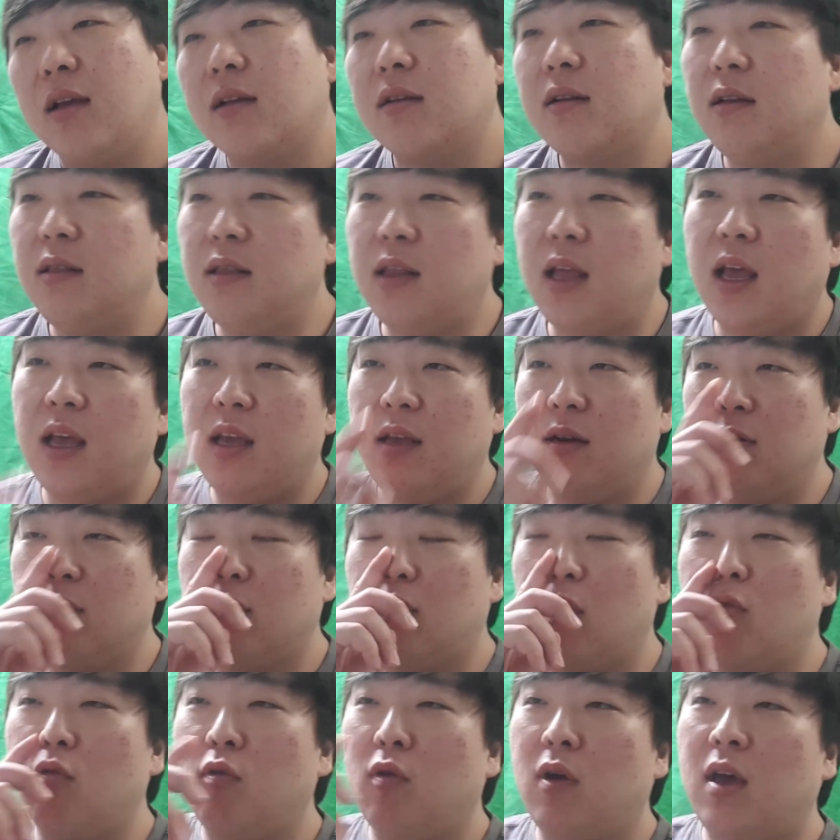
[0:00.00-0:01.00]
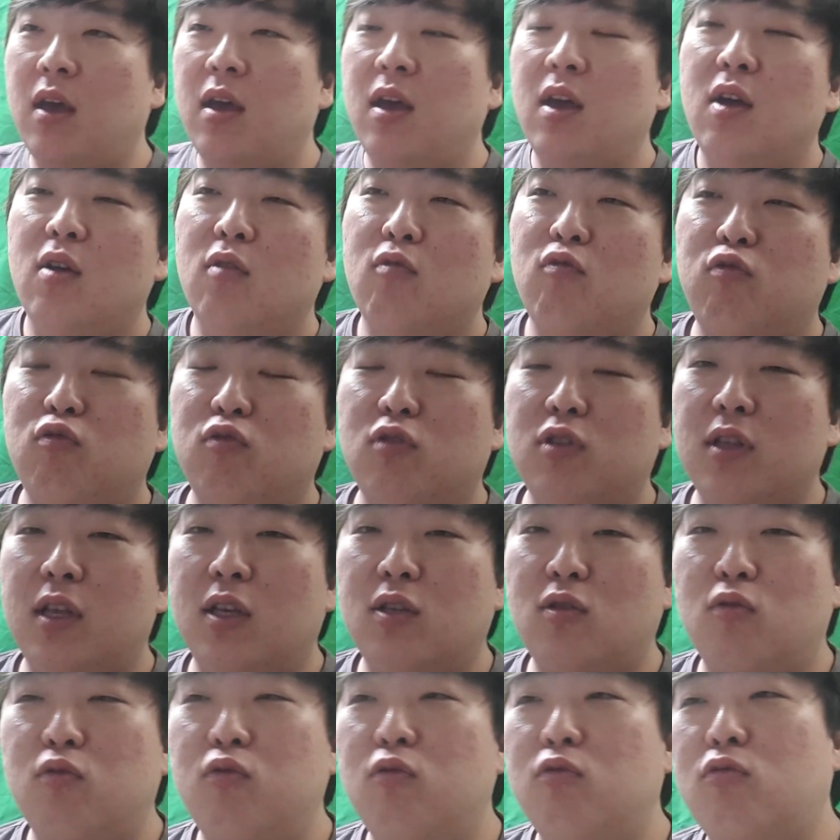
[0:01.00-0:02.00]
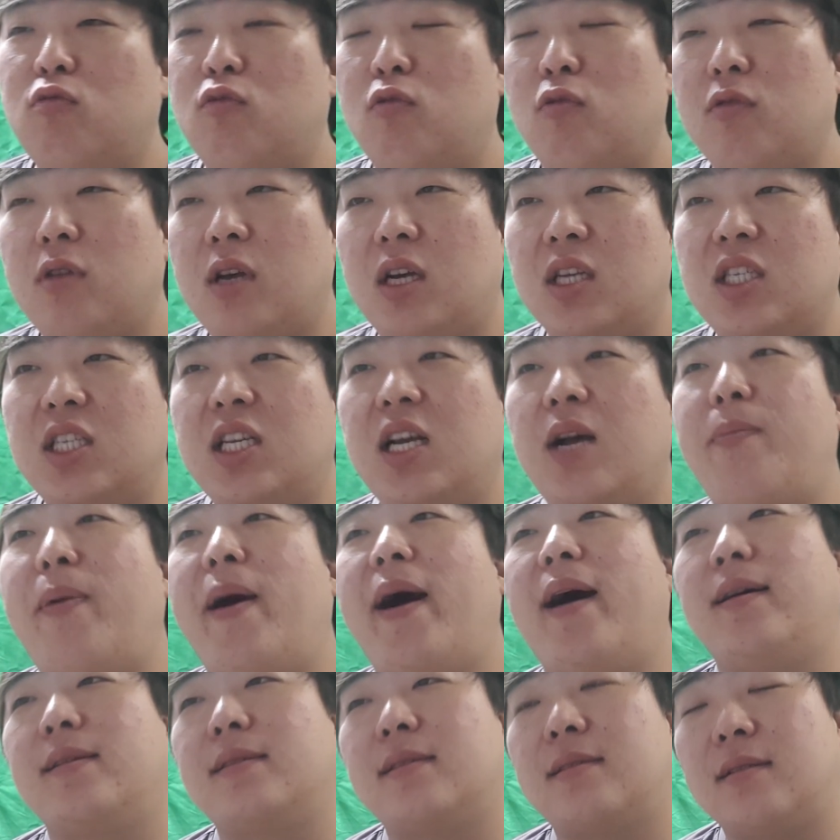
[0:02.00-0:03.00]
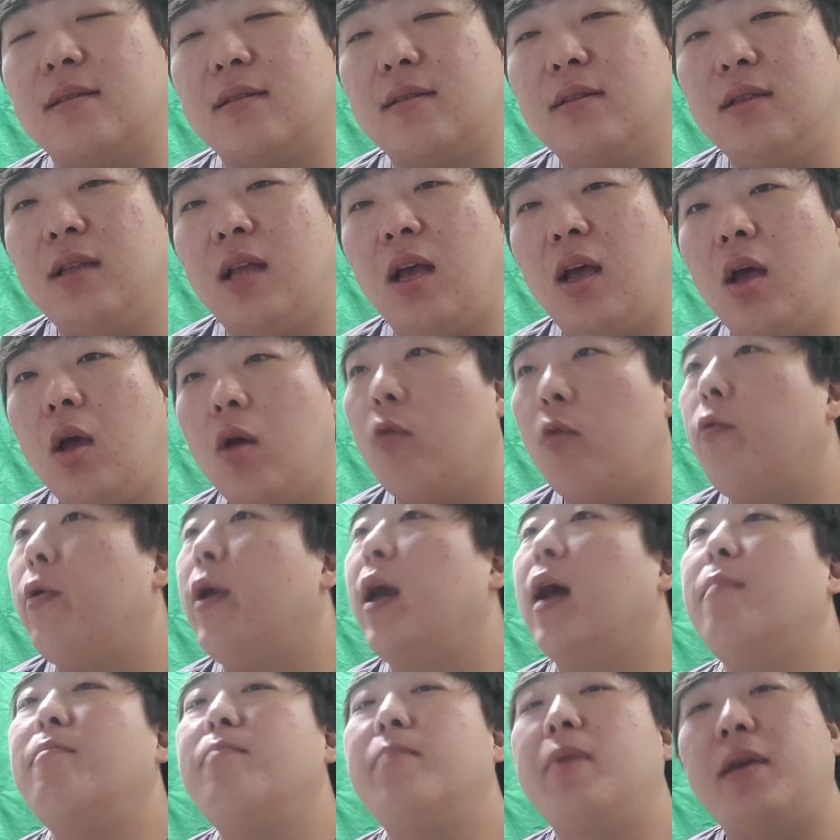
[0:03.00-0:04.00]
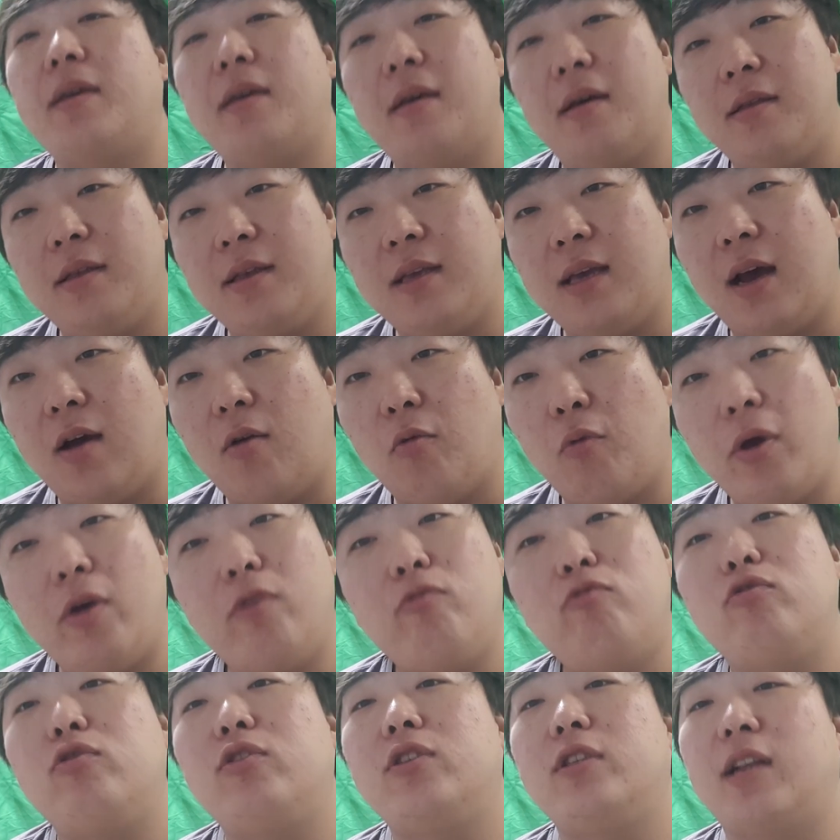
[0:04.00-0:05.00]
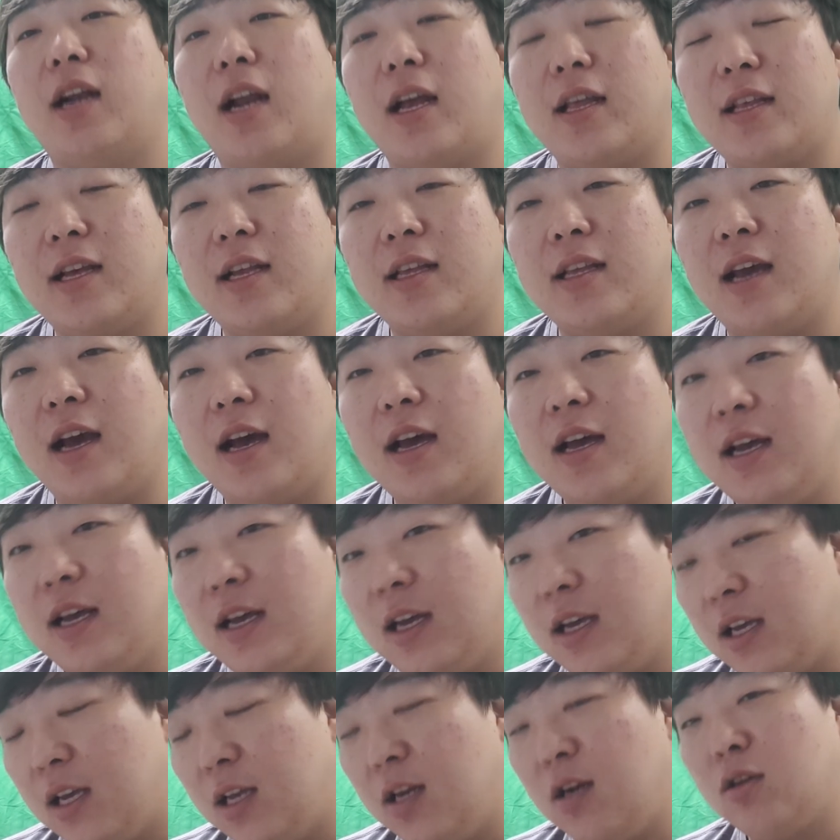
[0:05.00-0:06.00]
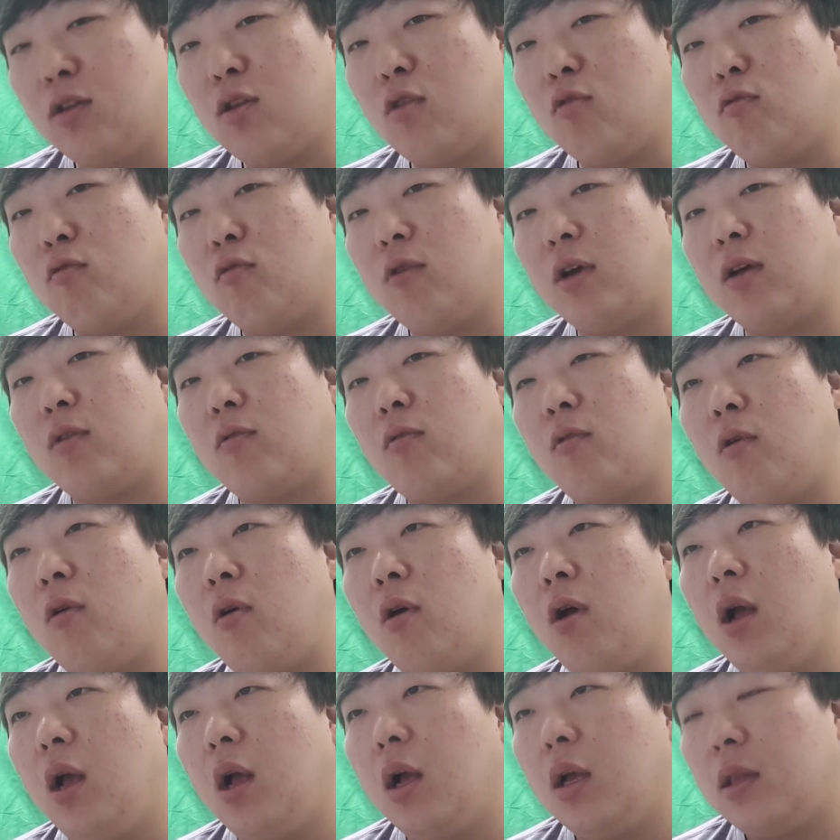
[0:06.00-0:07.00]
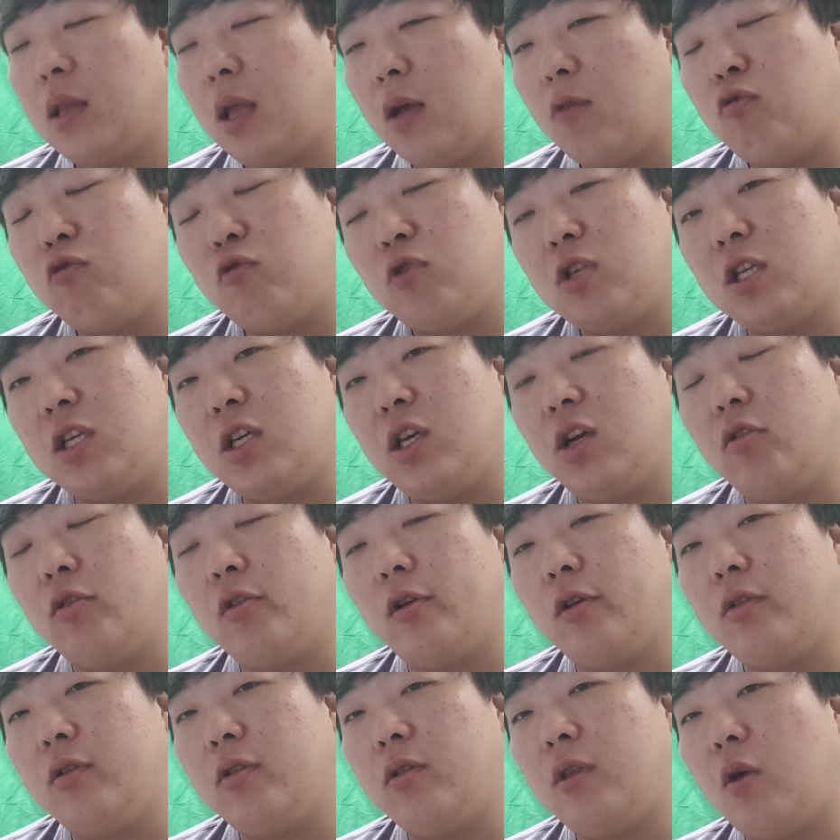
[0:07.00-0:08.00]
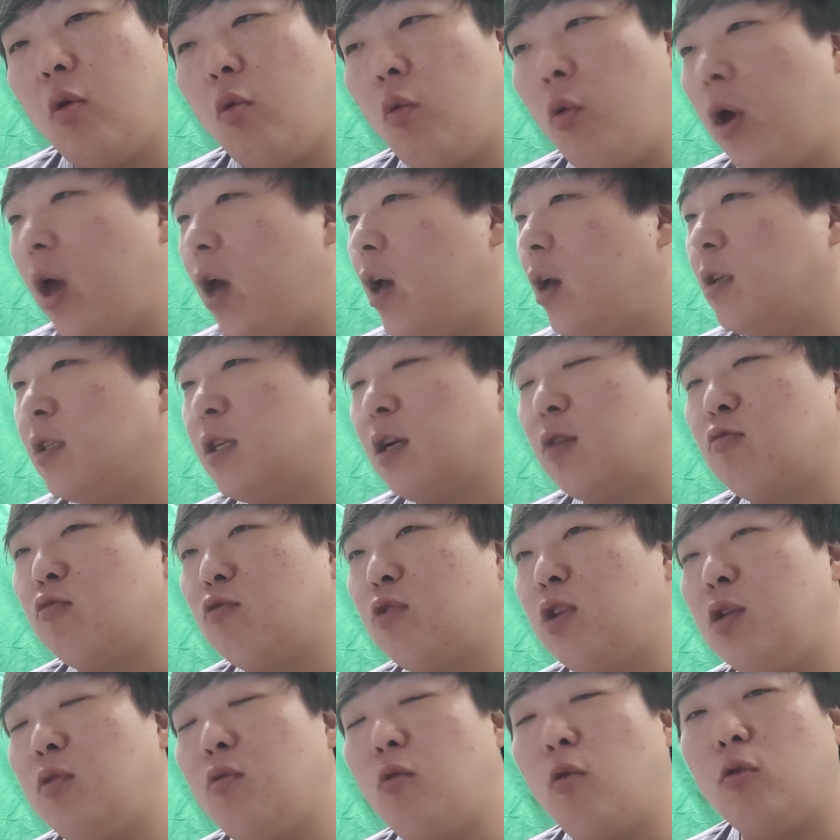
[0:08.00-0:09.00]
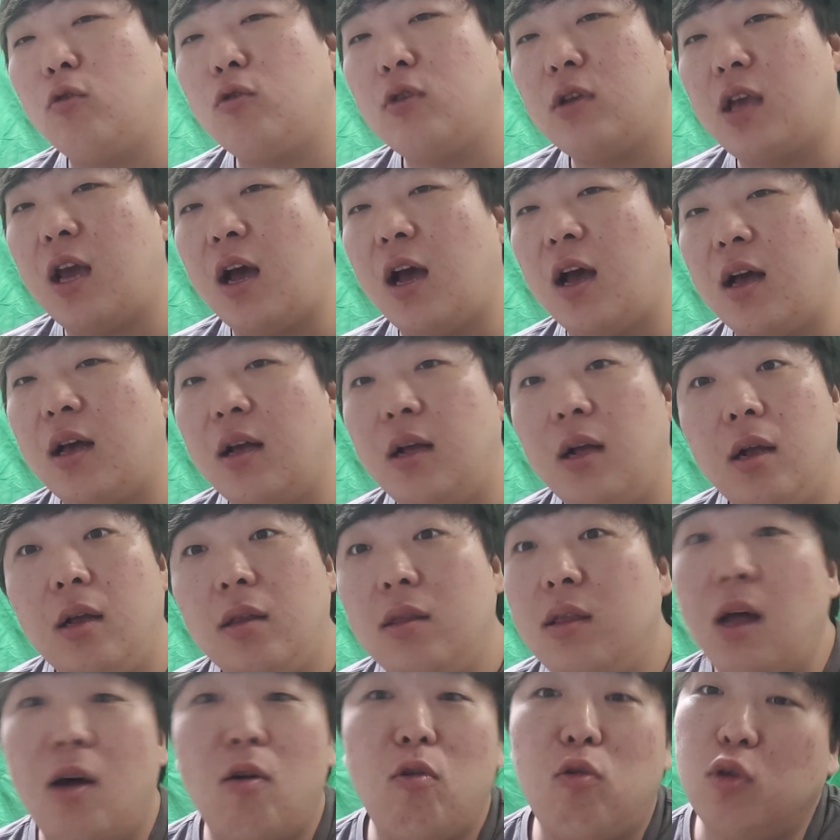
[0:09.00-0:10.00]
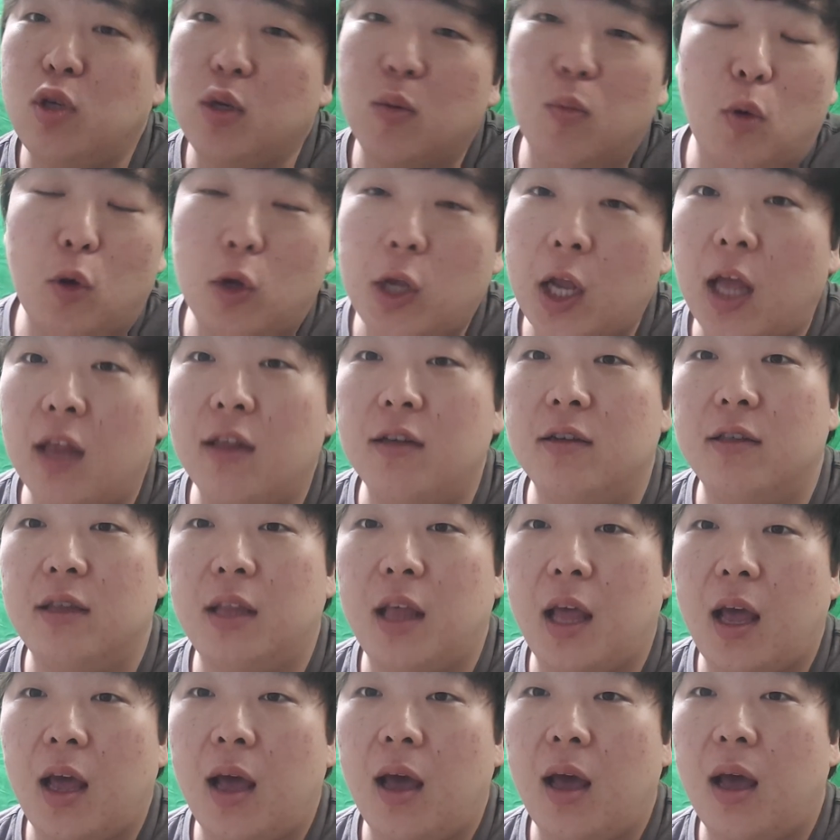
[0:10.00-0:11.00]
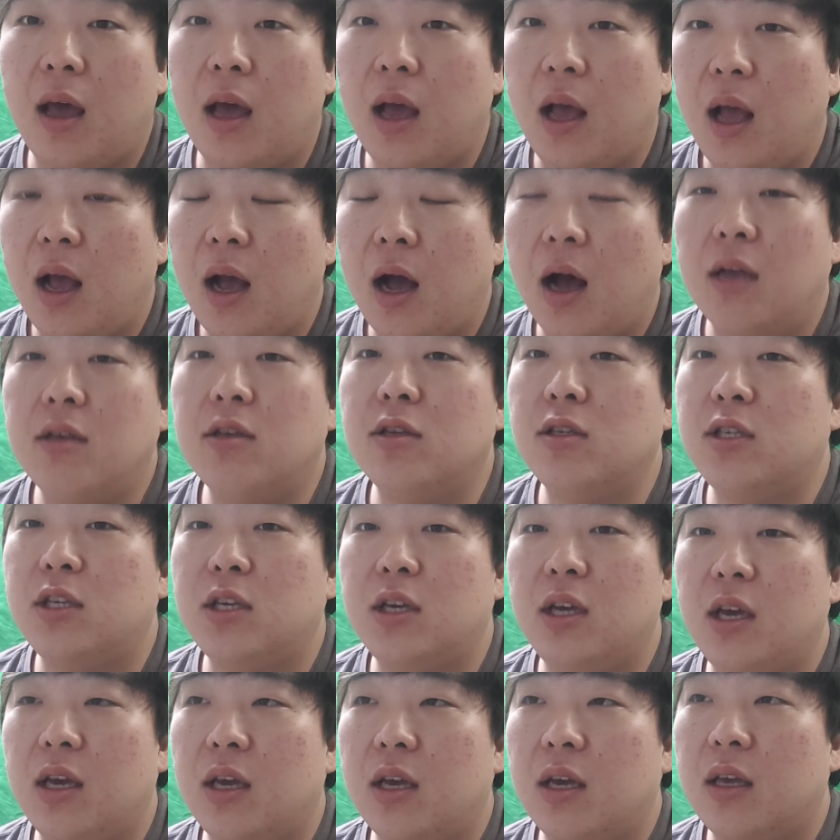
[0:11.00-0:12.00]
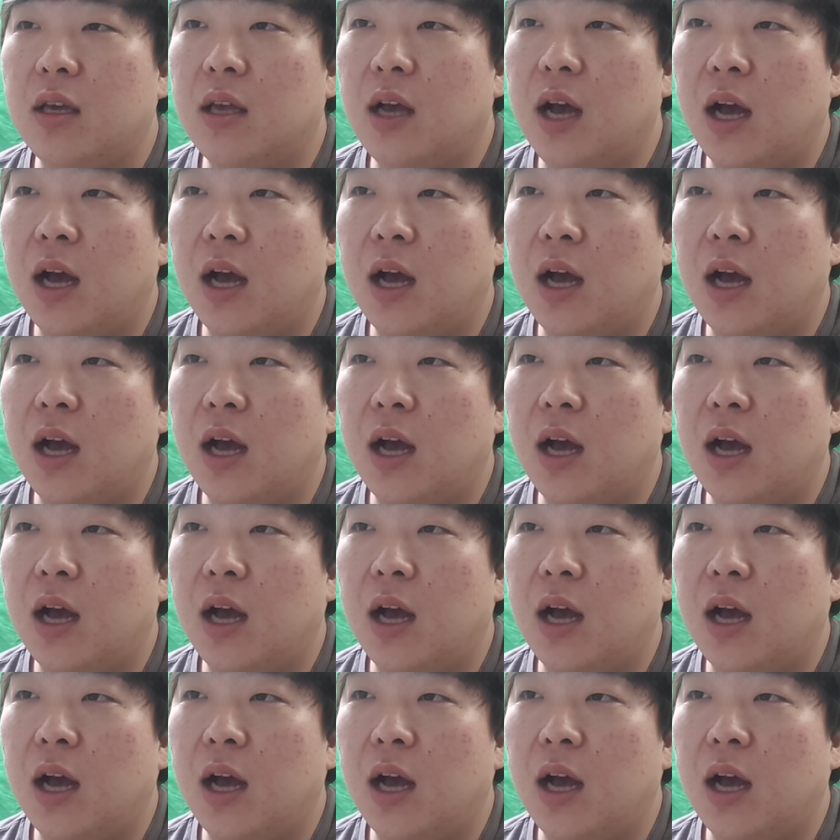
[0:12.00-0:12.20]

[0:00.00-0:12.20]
근데 이런 경우에 후진해서 훅 들어오다가 지가 박았어. 근데 왜 안 비켰냐, 왜 후진을 안 하냐, 이런 경우가 있고, 내 후진 기어 넣었는데 왜 자꾸 뒤로 오냐, 나 후진 못하는데 아저씨